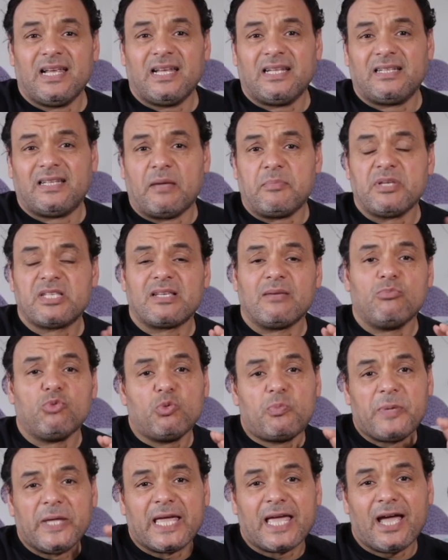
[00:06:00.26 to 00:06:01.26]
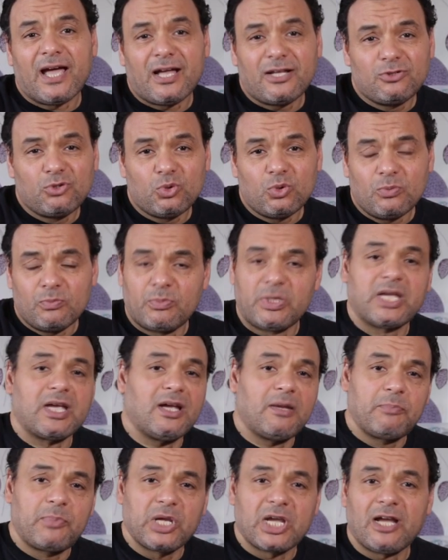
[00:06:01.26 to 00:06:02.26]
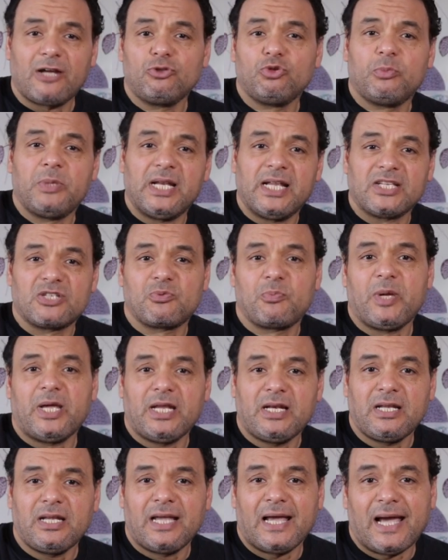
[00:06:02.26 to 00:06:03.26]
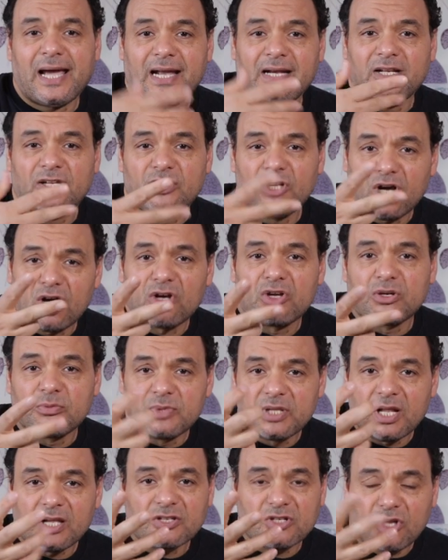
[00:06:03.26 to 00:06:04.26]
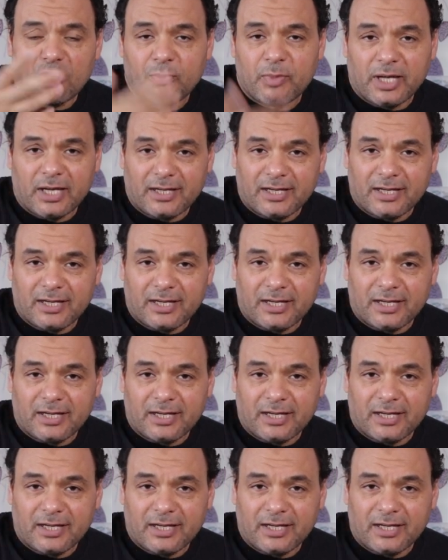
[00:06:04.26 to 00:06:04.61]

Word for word: ده بيسموه بيكادو بيكا بيكادو بالاسباني يعني النقر بالاصابع